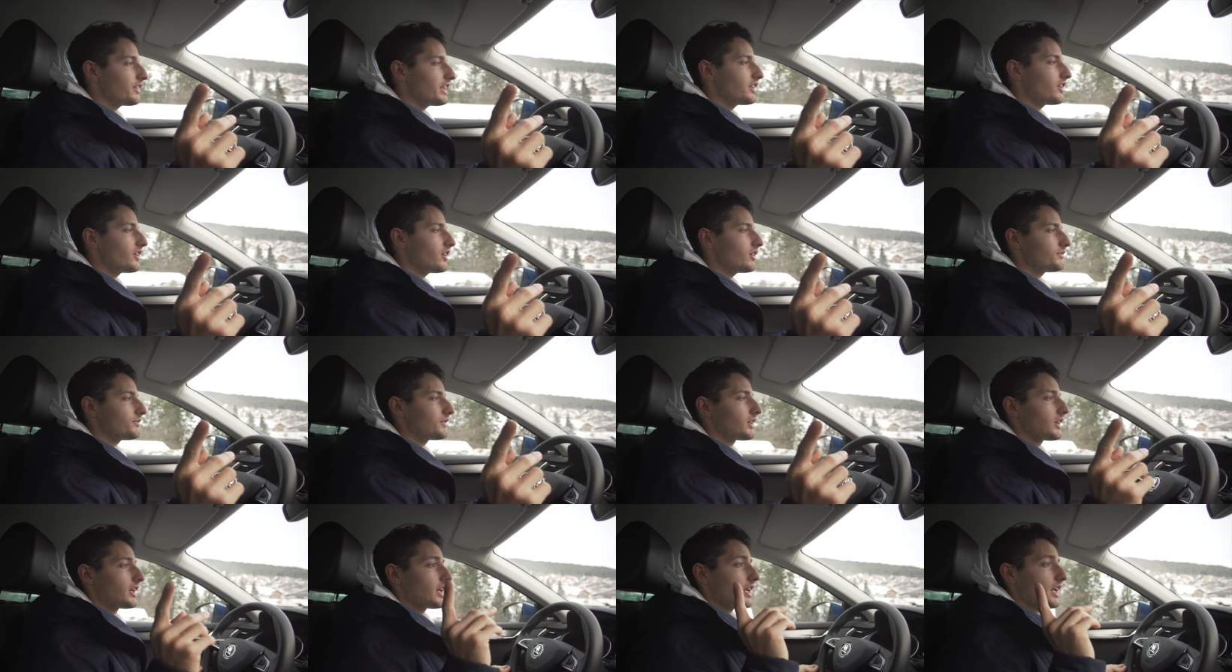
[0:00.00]
video
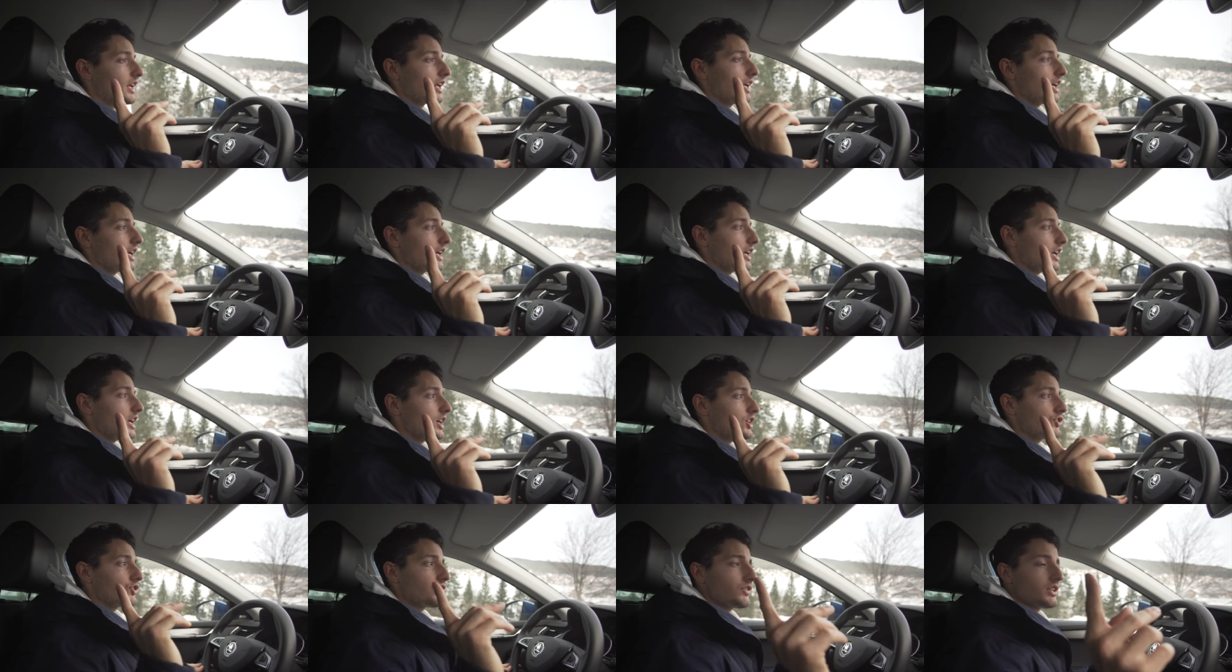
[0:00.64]

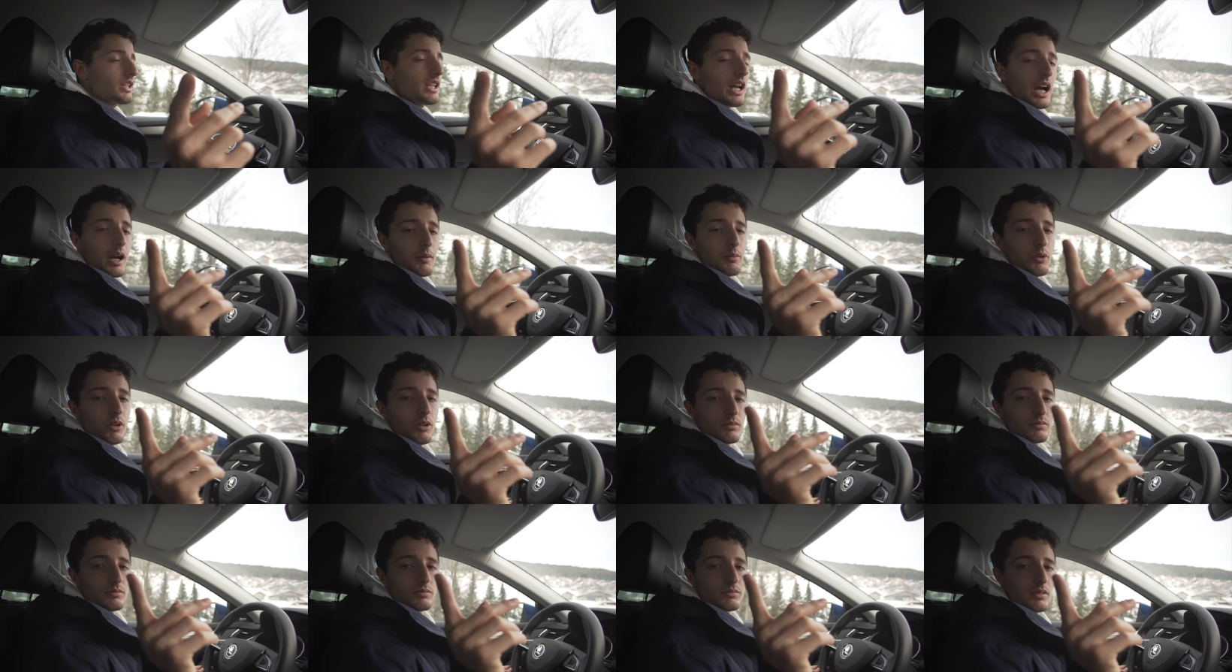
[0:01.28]
e ci
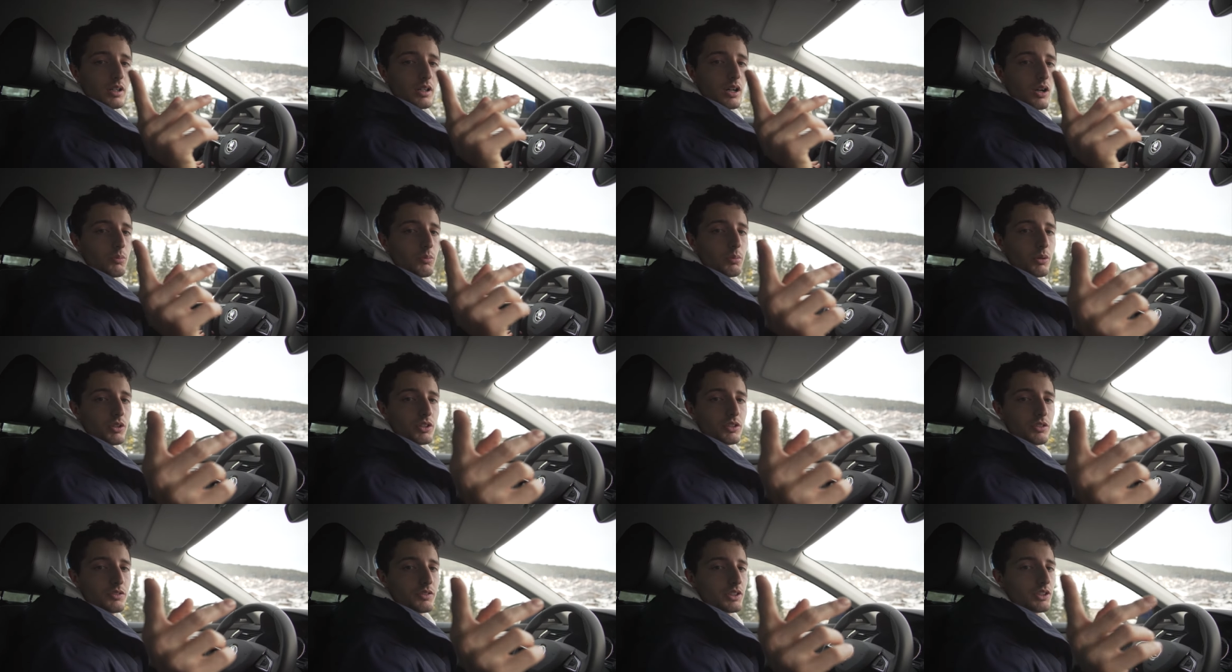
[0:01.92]
vediamo a un
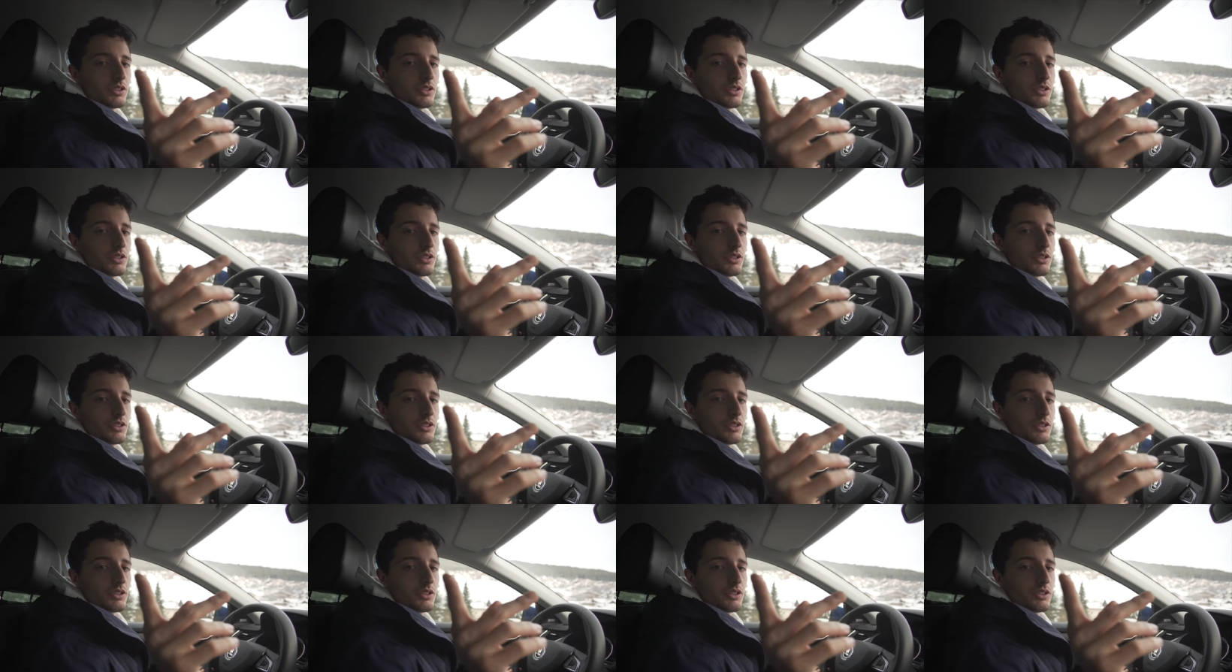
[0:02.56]
prossimo